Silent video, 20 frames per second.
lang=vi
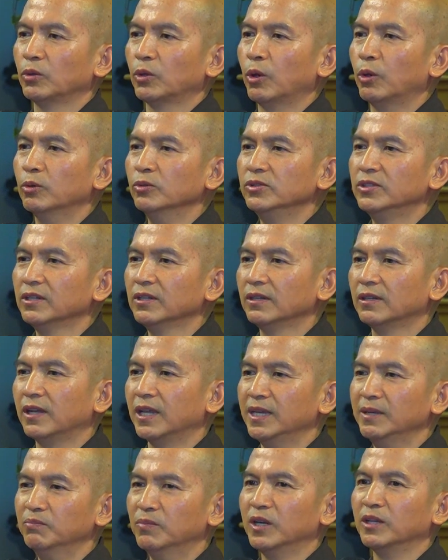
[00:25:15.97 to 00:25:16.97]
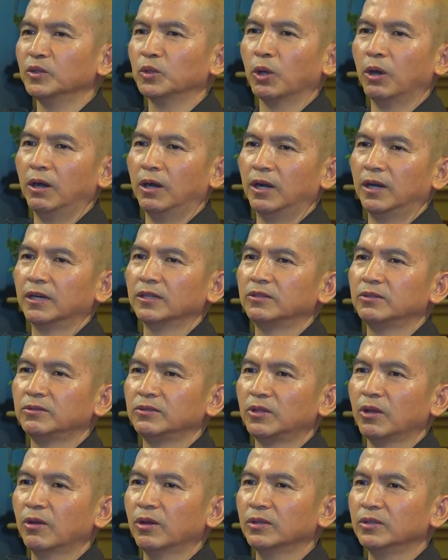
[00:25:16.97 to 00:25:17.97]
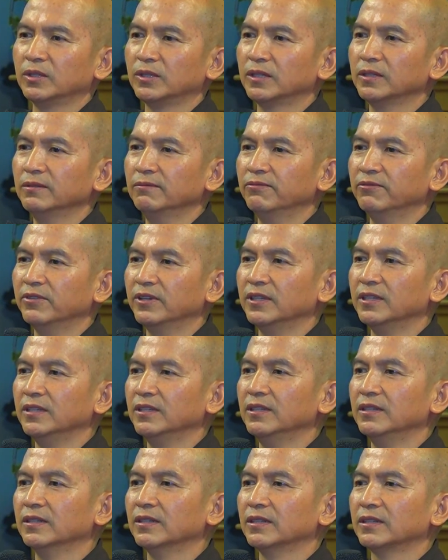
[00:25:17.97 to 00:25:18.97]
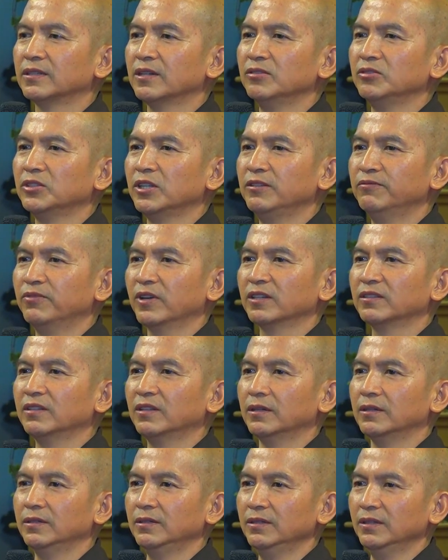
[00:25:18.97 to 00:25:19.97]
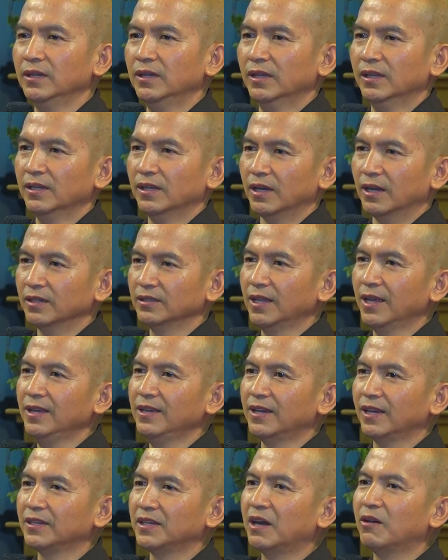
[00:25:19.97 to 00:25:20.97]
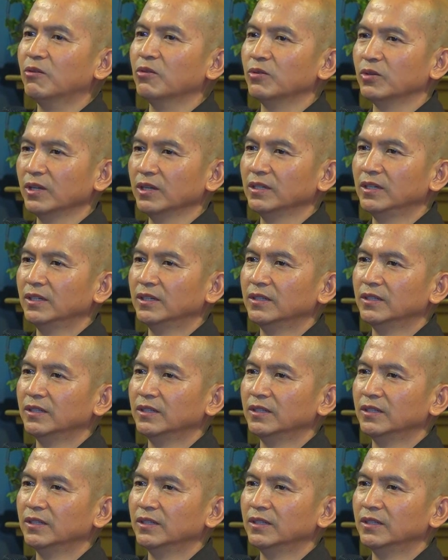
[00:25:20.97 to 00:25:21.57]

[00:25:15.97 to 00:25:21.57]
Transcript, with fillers: tổ chức lễ mừng thọ cho những cái vị cư sĩ Phật tử ở thế hệ đầu đó.